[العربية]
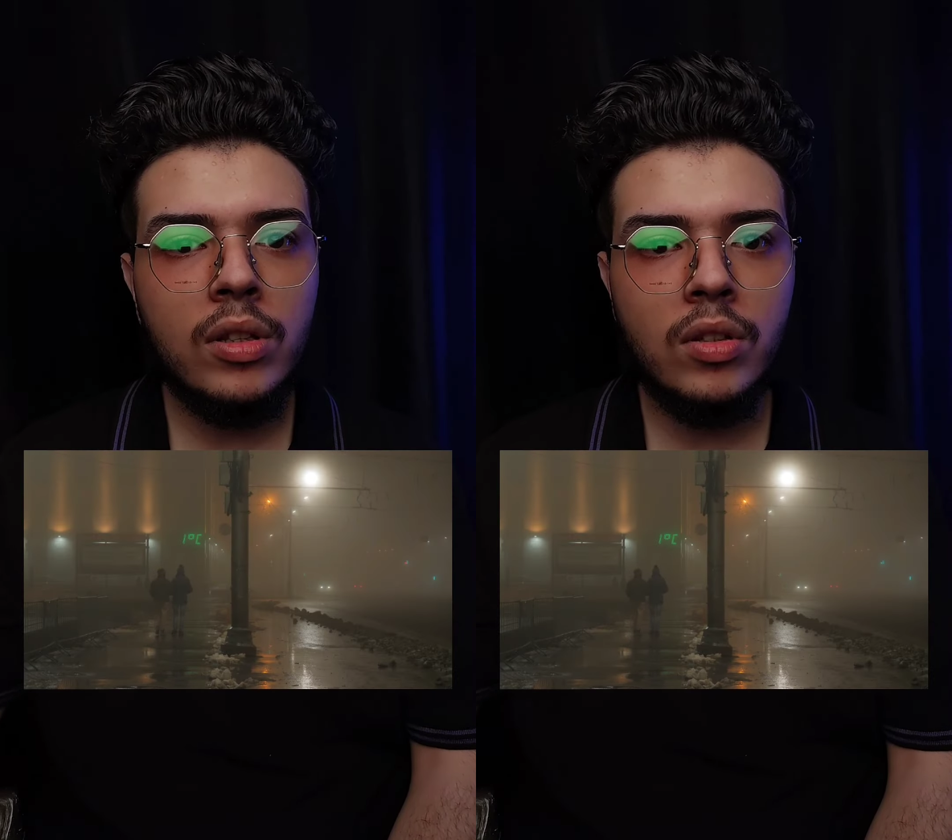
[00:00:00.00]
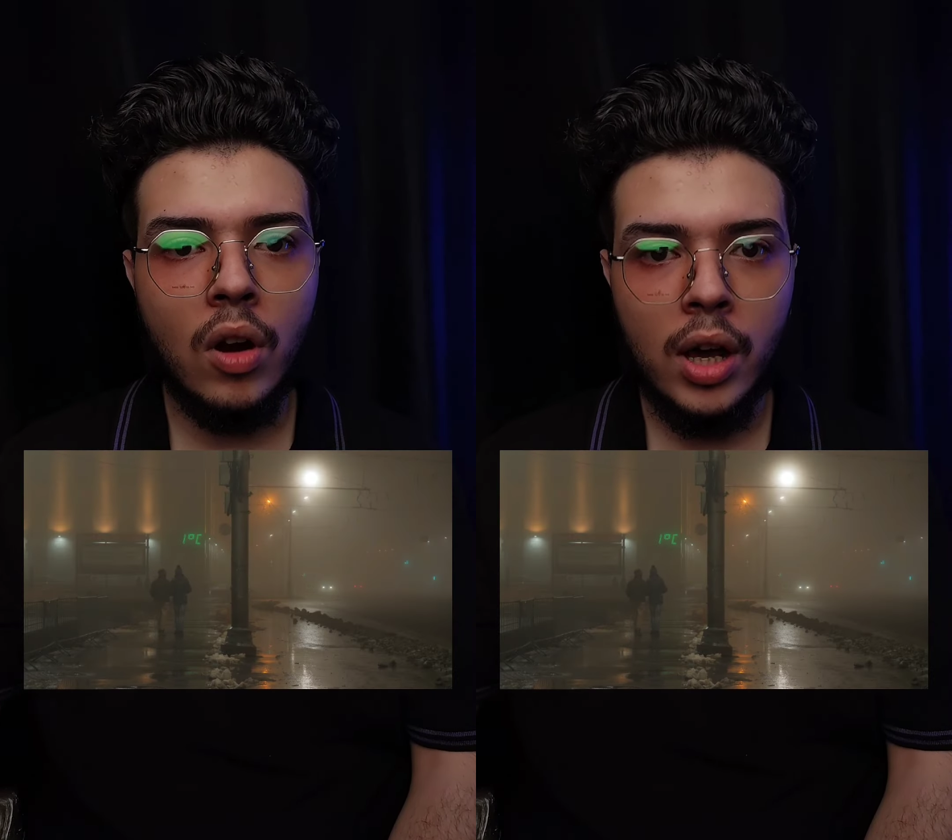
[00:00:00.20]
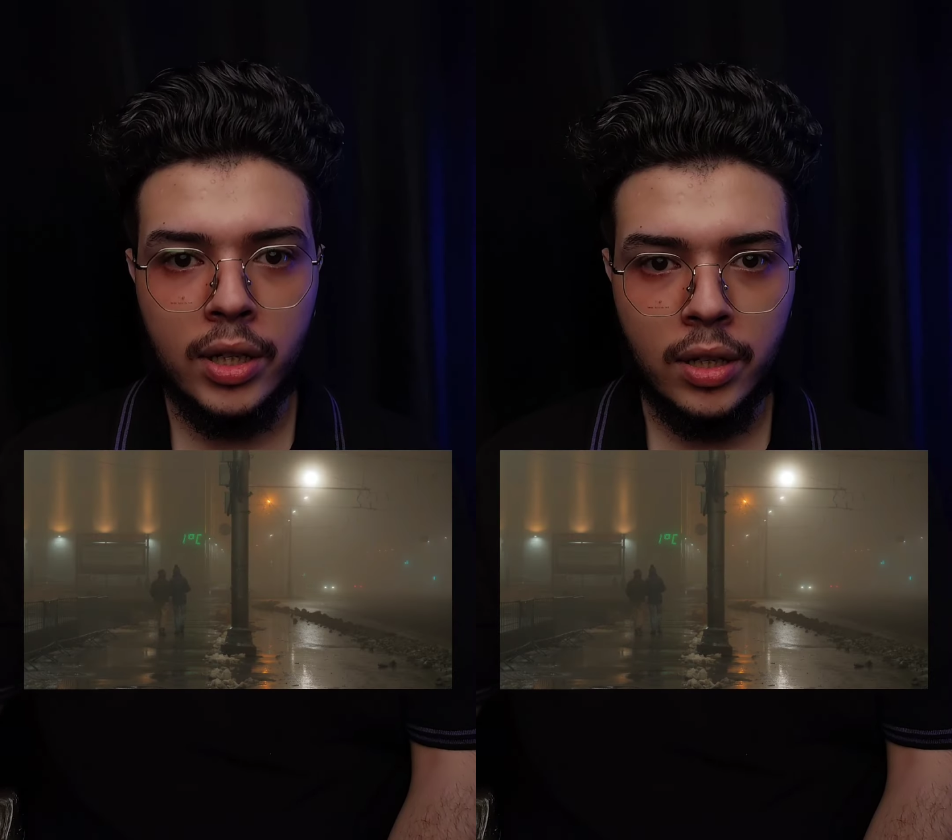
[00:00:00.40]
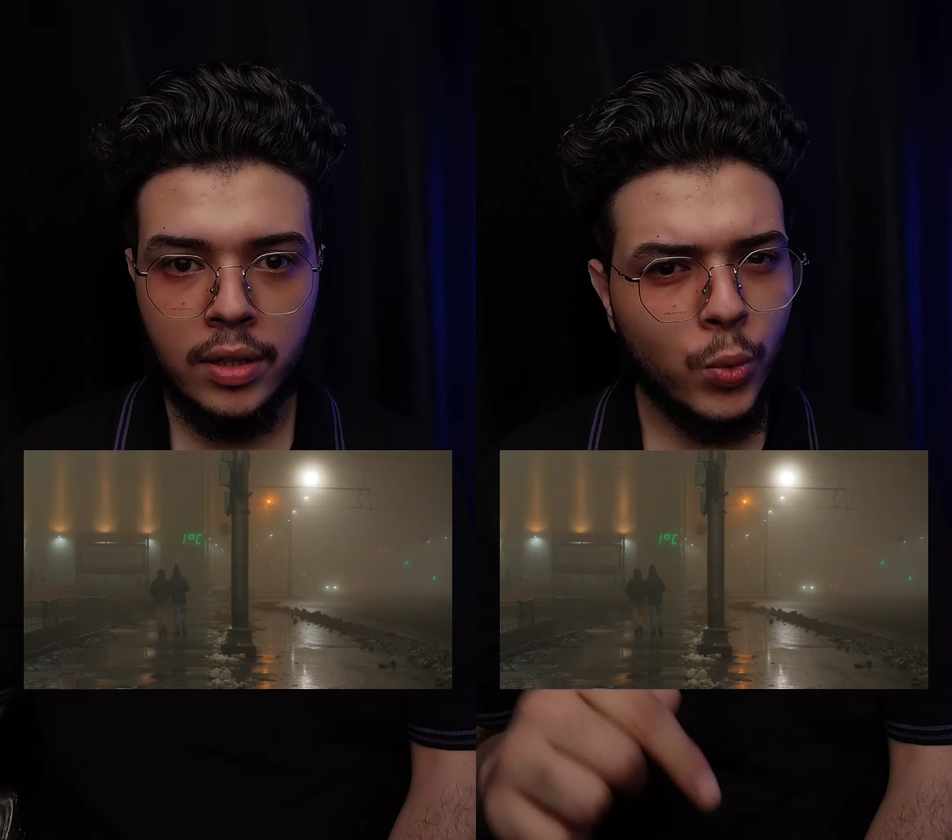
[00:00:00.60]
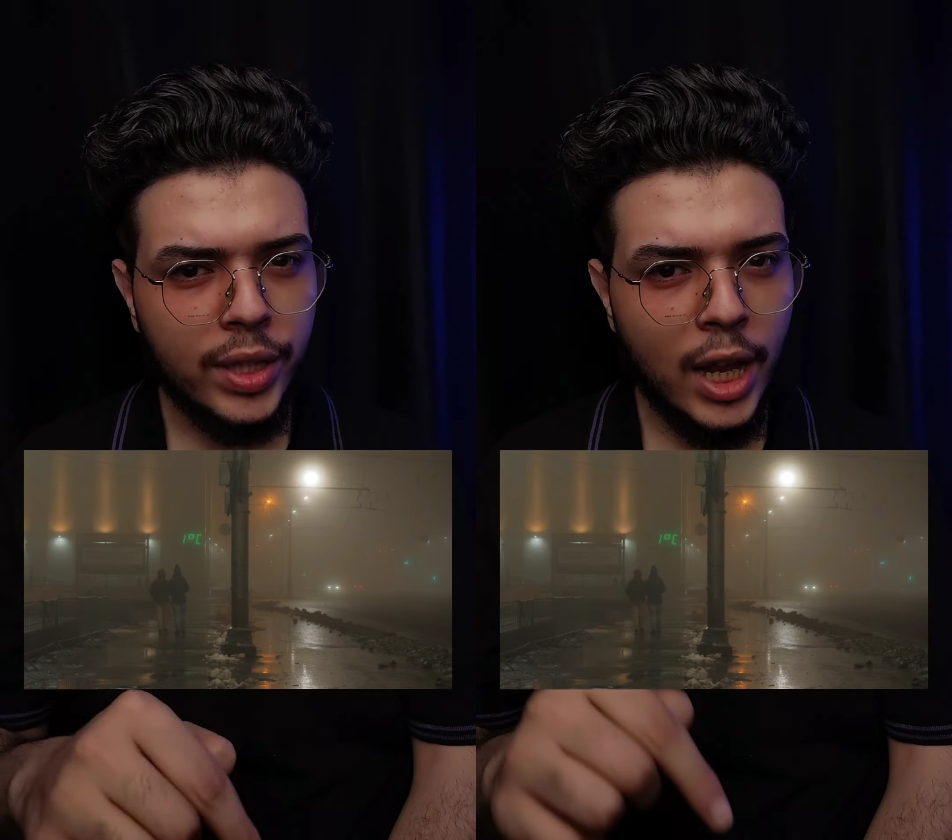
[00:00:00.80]
الزراعيه
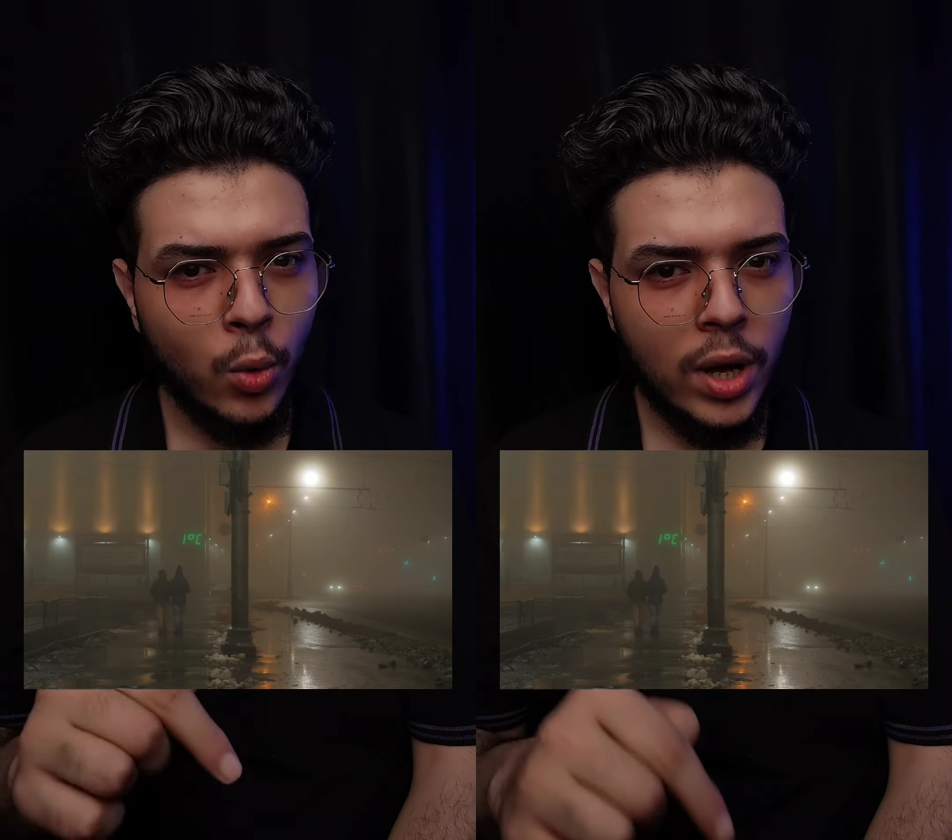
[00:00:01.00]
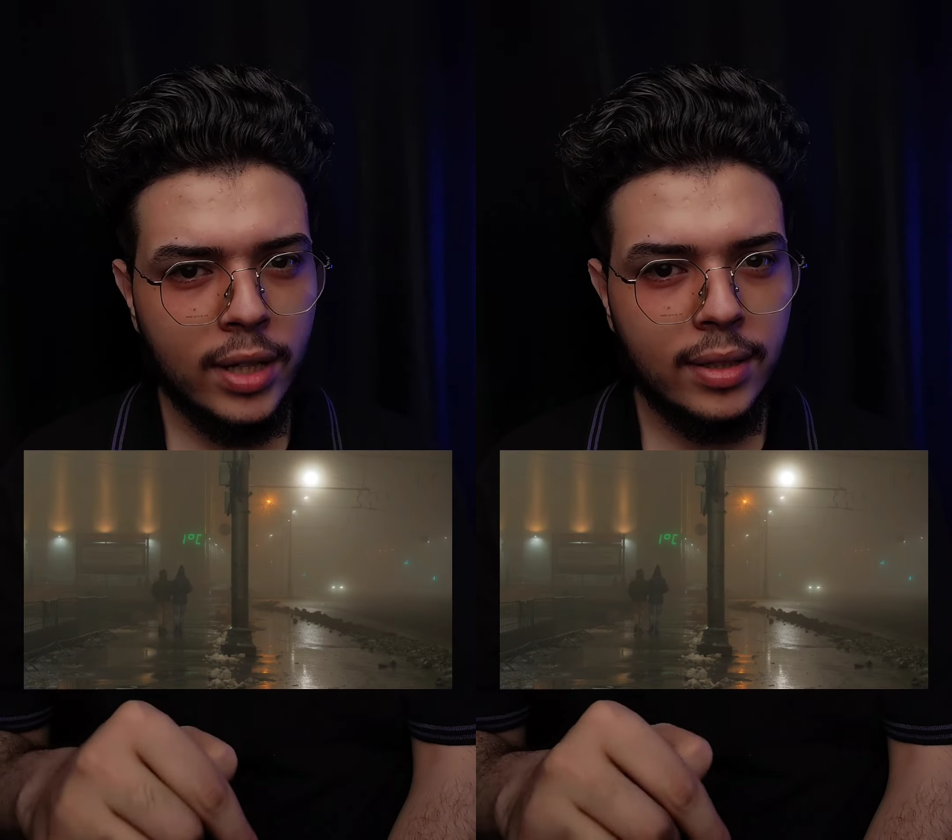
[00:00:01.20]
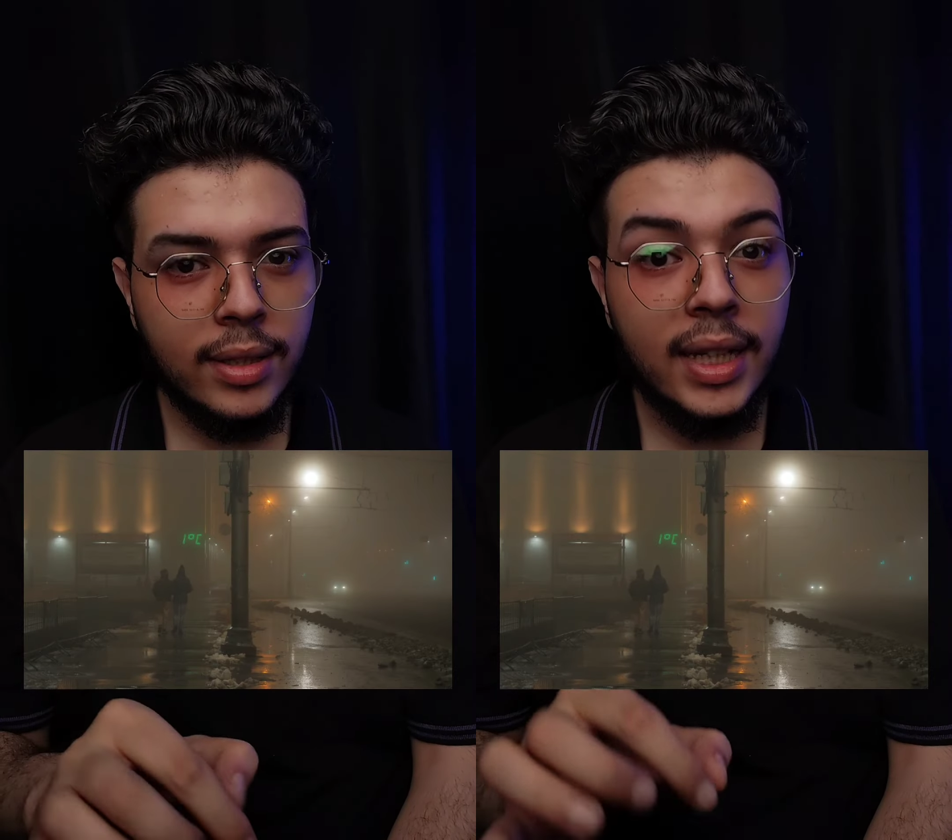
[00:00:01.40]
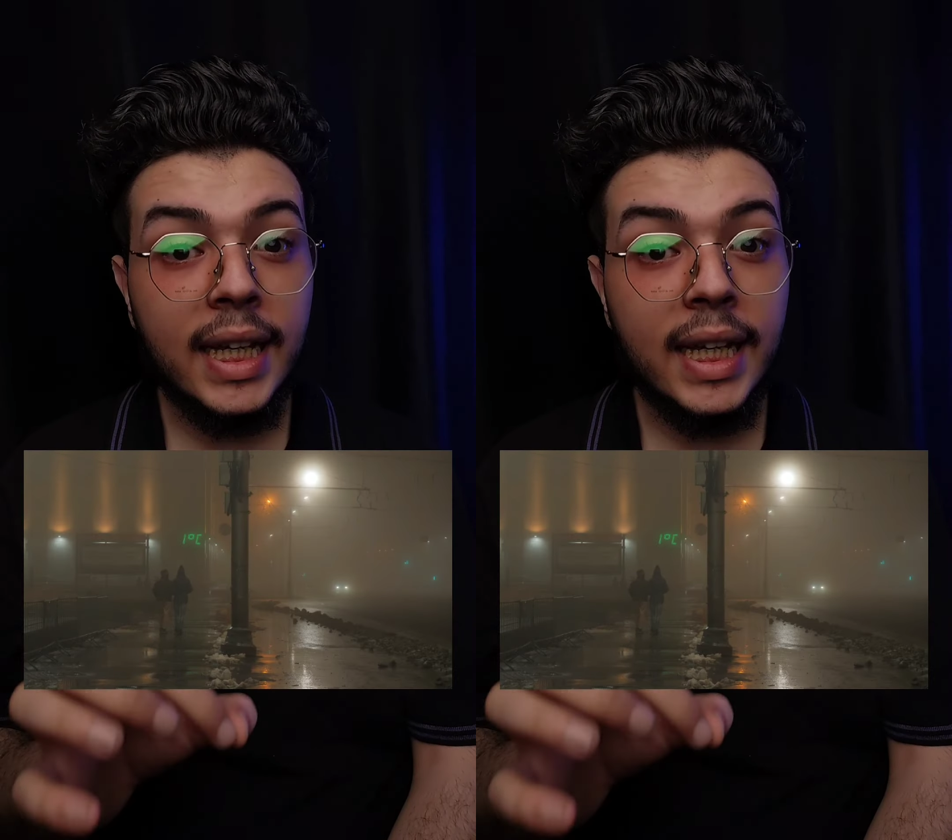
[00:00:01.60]
وده الوقت